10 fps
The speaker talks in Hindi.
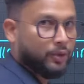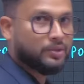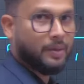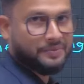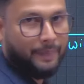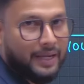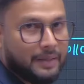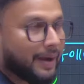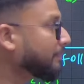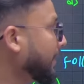तो सबसे पहली
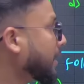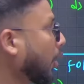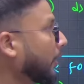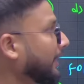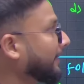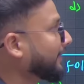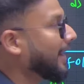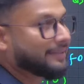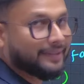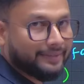बात बी का कोऑर्डिनेट्स क्या
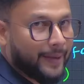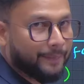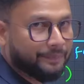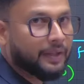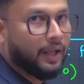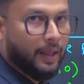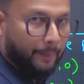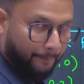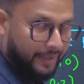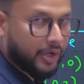आ सकता है
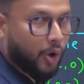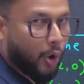बी का